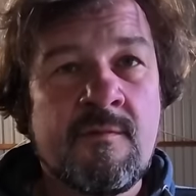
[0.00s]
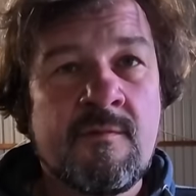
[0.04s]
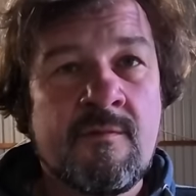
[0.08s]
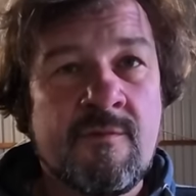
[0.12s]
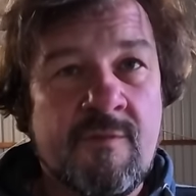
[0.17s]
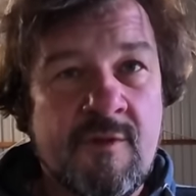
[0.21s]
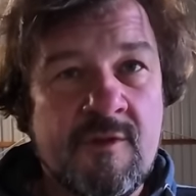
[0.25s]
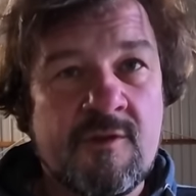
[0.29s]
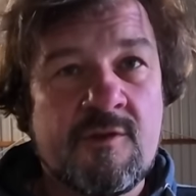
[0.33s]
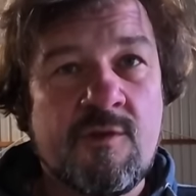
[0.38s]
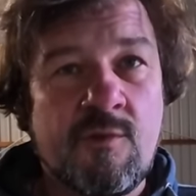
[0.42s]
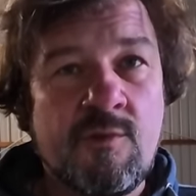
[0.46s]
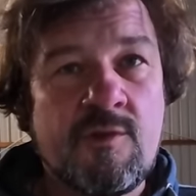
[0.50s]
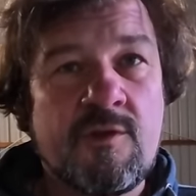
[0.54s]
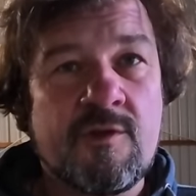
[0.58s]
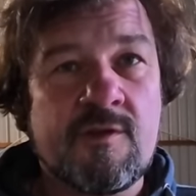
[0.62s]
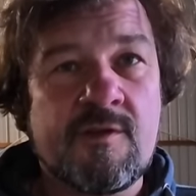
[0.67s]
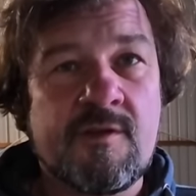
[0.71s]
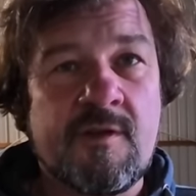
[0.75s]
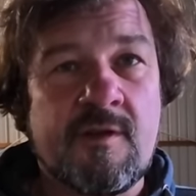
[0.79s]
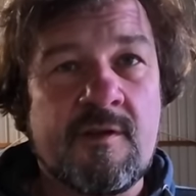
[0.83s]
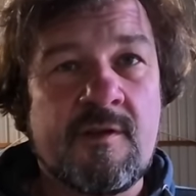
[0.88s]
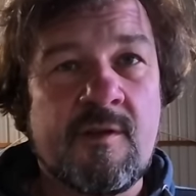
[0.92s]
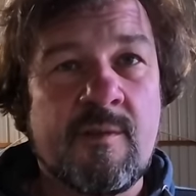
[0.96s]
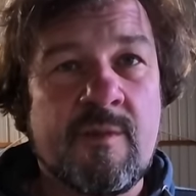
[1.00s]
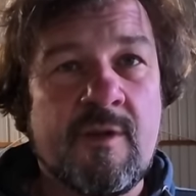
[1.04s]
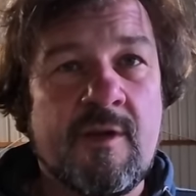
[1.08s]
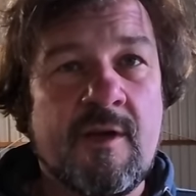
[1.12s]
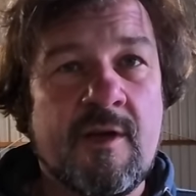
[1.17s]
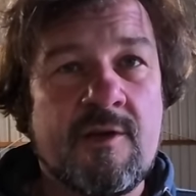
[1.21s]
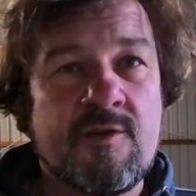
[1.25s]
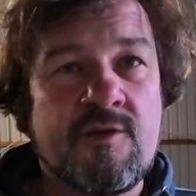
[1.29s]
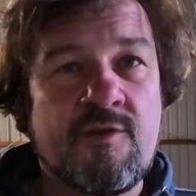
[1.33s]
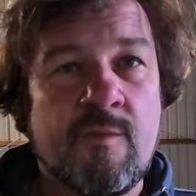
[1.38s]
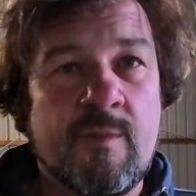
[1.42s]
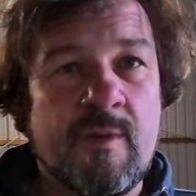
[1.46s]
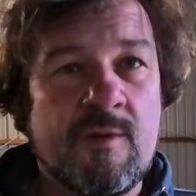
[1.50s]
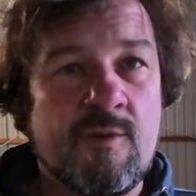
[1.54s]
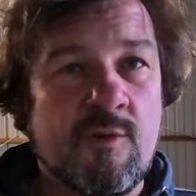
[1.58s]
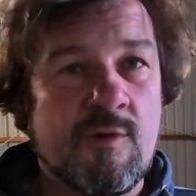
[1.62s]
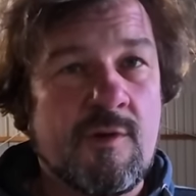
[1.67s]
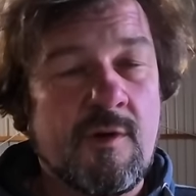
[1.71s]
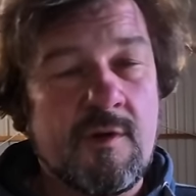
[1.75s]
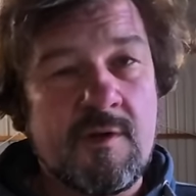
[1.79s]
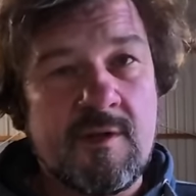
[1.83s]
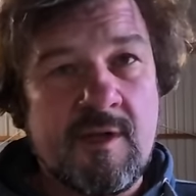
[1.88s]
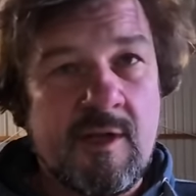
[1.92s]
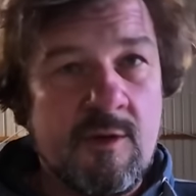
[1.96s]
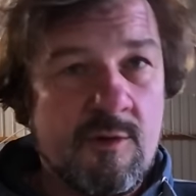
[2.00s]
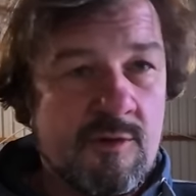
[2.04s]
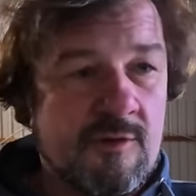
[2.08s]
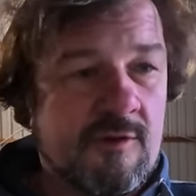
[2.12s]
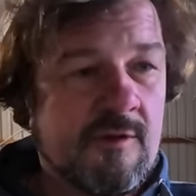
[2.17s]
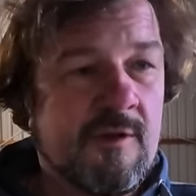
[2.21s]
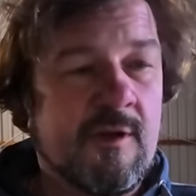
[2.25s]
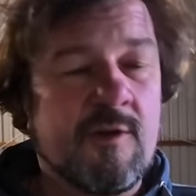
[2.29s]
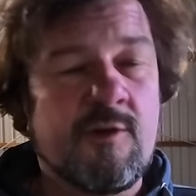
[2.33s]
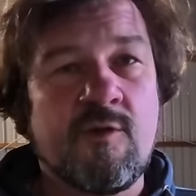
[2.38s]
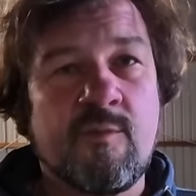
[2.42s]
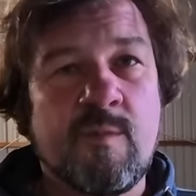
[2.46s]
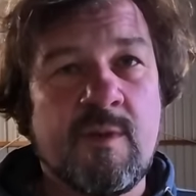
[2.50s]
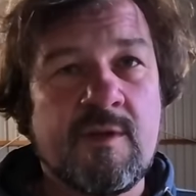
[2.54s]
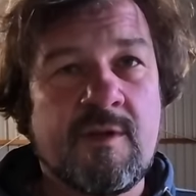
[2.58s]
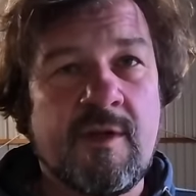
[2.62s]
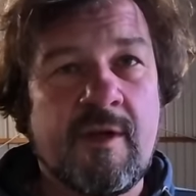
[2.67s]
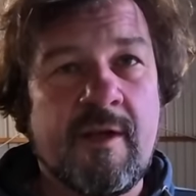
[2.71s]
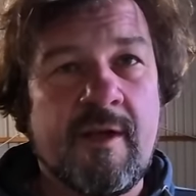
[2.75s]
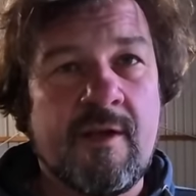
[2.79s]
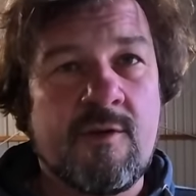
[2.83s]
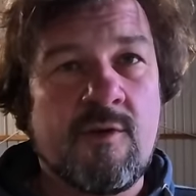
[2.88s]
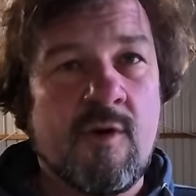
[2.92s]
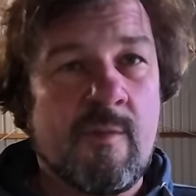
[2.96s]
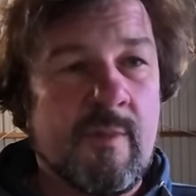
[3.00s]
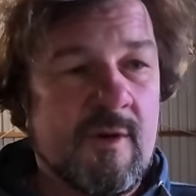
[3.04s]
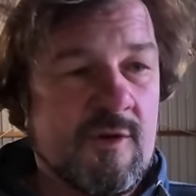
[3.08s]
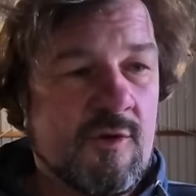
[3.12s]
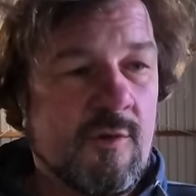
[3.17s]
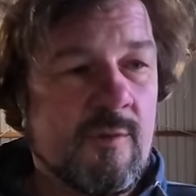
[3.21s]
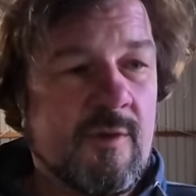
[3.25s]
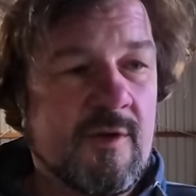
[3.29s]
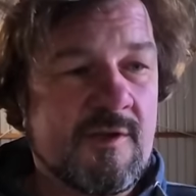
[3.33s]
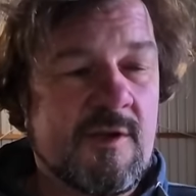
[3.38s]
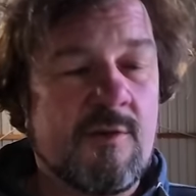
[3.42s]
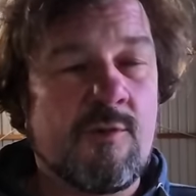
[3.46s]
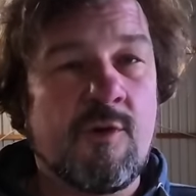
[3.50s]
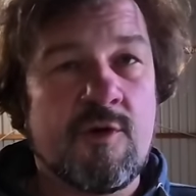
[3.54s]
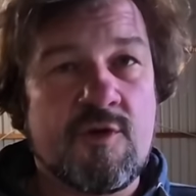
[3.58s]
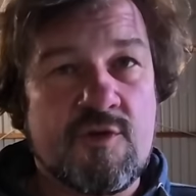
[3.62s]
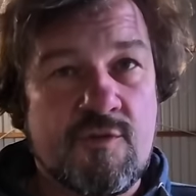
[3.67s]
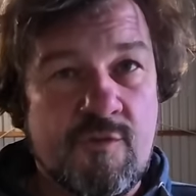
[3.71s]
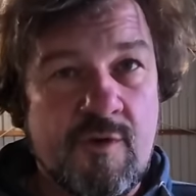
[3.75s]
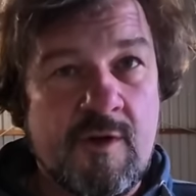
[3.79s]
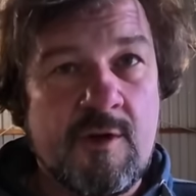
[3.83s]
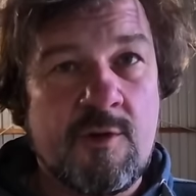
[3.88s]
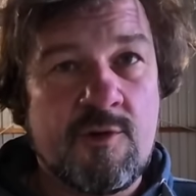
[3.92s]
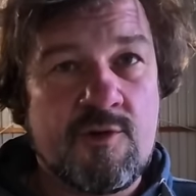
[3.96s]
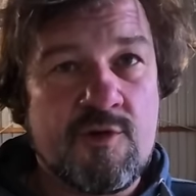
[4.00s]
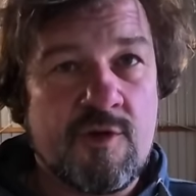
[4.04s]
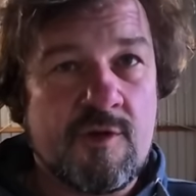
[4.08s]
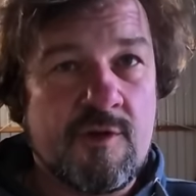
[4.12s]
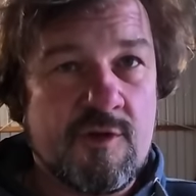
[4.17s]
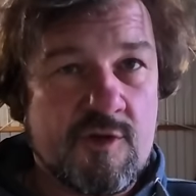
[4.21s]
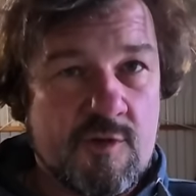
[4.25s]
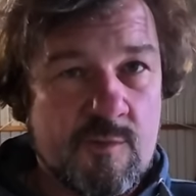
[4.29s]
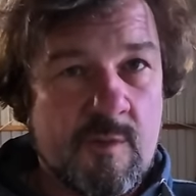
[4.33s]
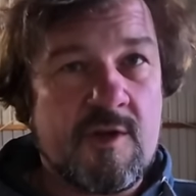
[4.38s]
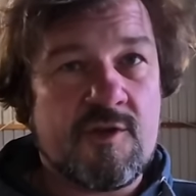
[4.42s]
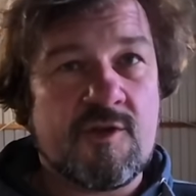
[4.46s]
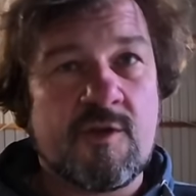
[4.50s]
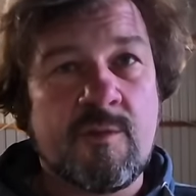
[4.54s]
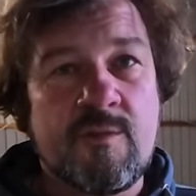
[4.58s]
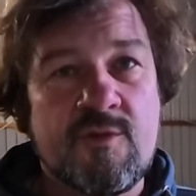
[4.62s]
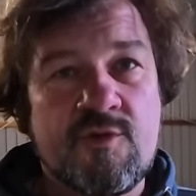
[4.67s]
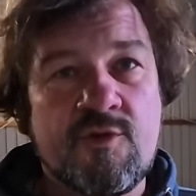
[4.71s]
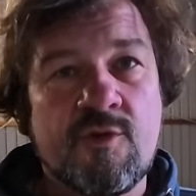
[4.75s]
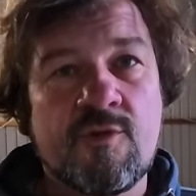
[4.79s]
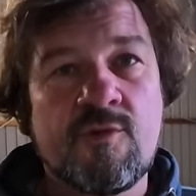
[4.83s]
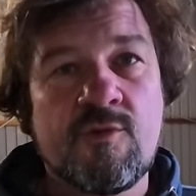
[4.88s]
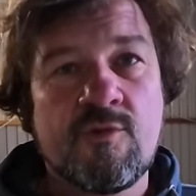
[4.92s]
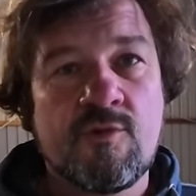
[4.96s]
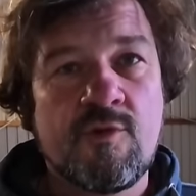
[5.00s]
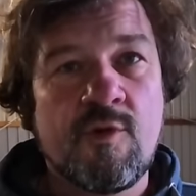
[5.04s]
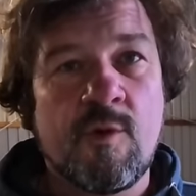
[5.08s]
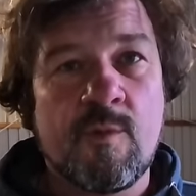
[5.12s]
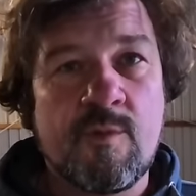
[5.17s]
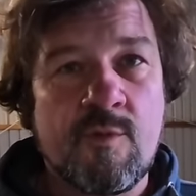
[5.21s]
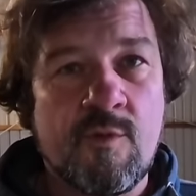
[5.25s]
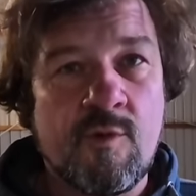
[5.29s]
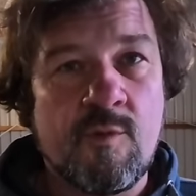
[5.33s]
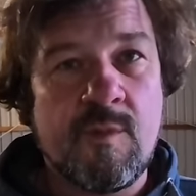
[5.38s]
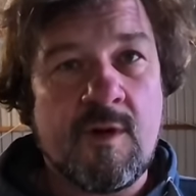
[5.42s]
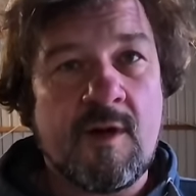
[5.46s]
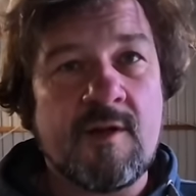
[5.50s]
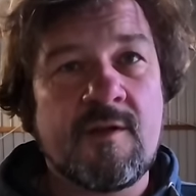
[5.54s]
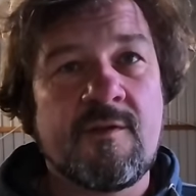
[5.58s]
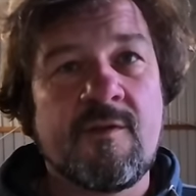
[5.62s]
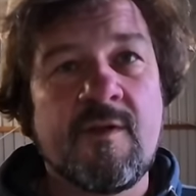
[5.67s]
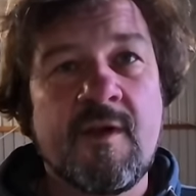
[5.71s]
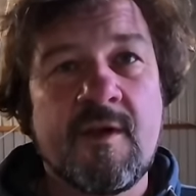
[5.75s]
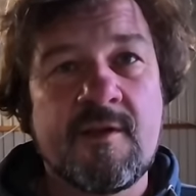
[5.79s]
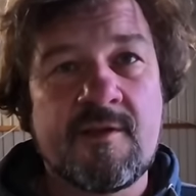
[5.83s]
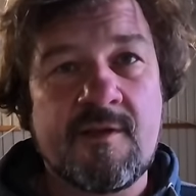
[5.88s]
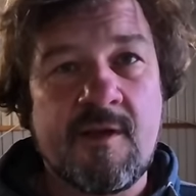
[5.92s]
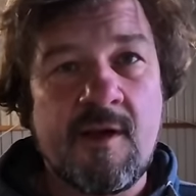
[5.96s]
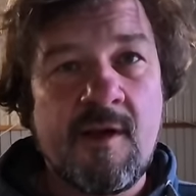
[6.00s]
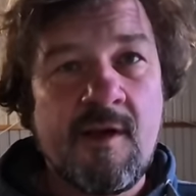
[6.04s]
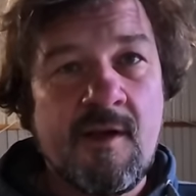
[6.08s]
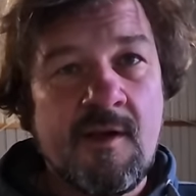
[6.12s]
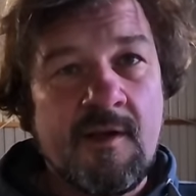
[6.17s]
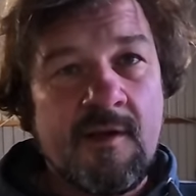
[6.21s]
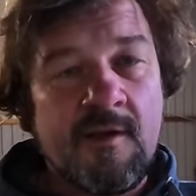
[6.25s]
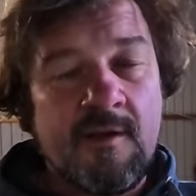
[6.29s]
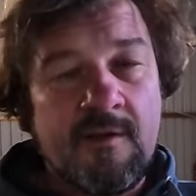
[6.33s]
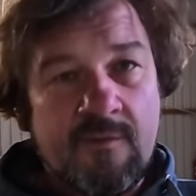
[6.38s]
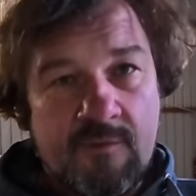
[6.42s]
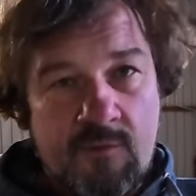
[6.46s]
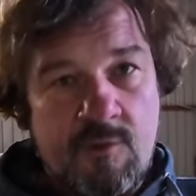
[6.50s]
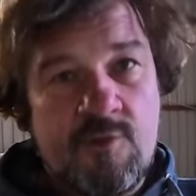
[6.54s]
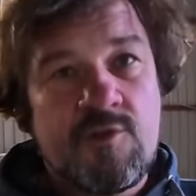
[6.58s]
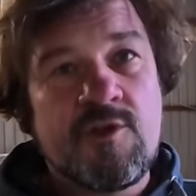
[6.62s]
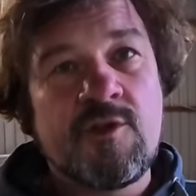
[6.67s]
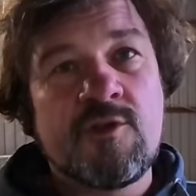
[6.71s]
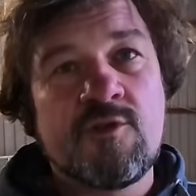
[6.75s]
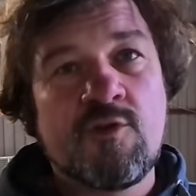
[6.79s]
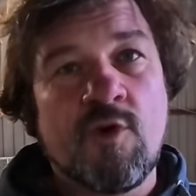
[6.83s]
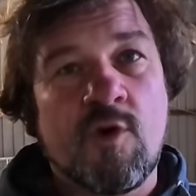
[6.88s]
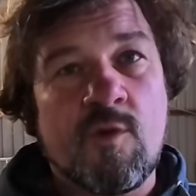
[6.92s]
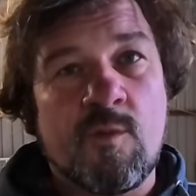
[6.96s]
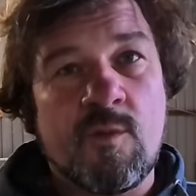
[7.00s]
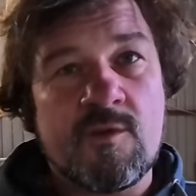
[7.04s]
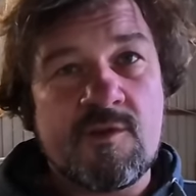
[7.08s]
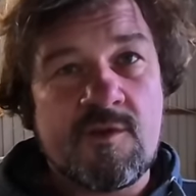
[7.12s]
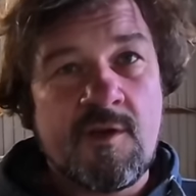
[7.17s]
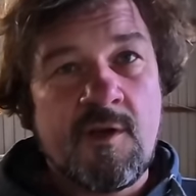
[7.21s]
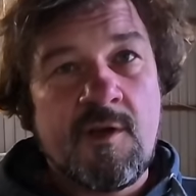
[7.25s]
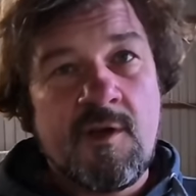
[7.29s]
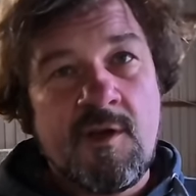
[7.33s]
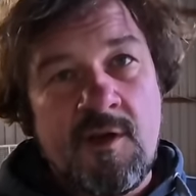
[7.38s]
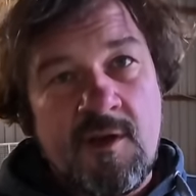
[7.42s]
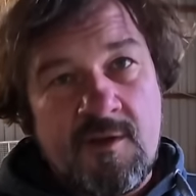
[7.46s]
винт крутится от набегающего потока и дает энергию в батарейку. А потом, если хочешь выключить, нажимаешь там еще одну кнопку «Убрать двигатель», «Включить тормоз».